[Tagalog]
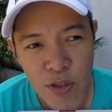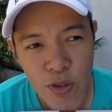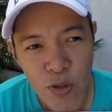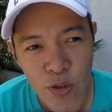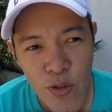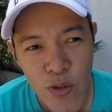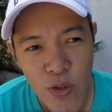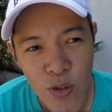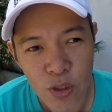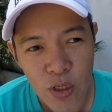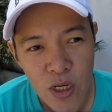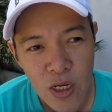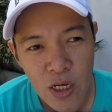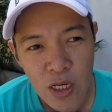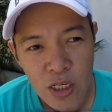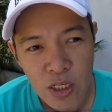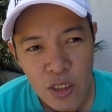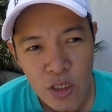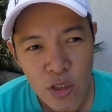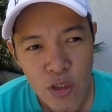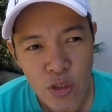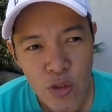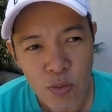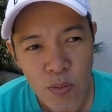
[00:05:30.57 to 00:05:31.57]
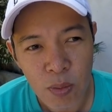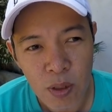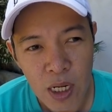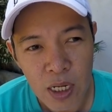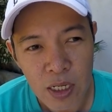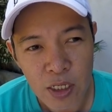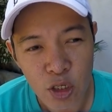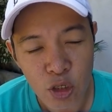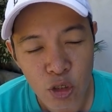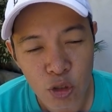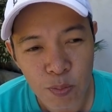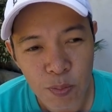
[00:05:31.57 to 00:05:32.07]
So, yun yung,
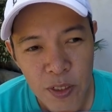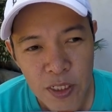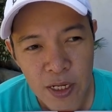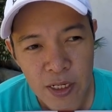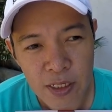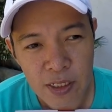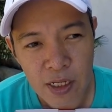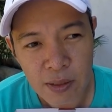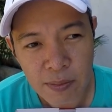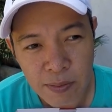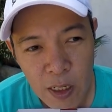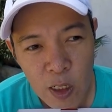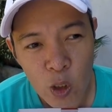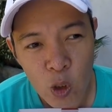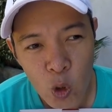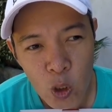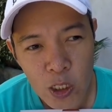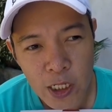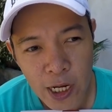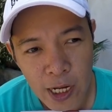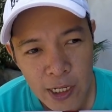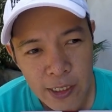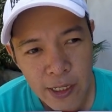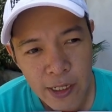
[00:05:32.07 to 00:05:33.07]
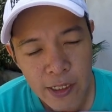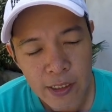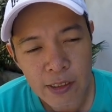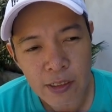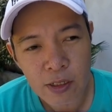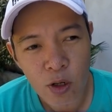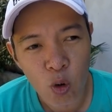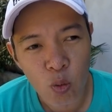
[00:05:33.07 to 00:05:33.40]
mga, yun yung pagtatrabahuhan natin.